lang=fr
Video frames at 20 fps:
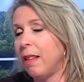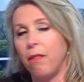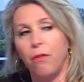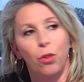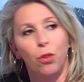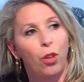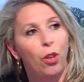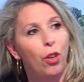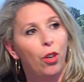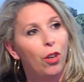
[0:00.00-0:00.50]

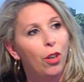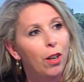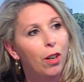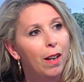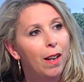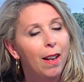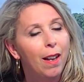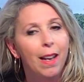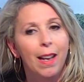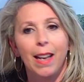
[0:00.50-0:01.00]
avant l'heure
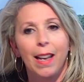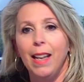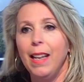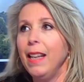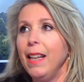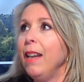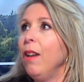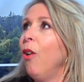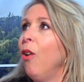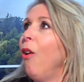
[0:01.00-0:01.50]

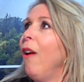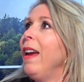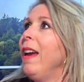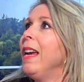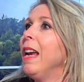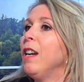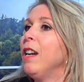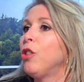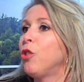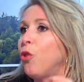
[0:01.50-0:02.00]
euh, et,
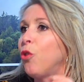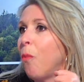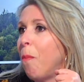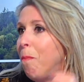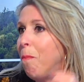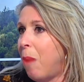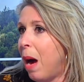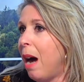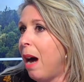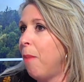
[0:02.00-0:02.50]
elle se
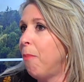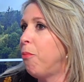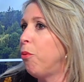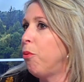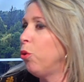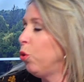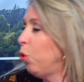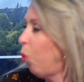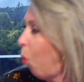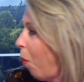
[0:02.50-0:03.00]
bat
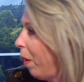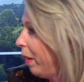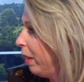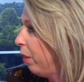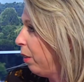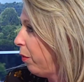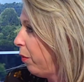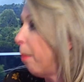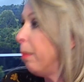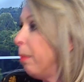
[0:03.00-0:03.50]
pour le droit
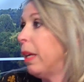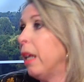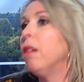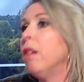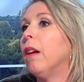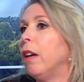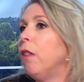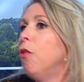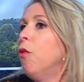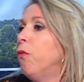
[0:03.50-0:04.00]
des femmes.
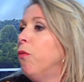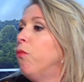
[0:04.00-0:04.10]
D'ailleurs, elle le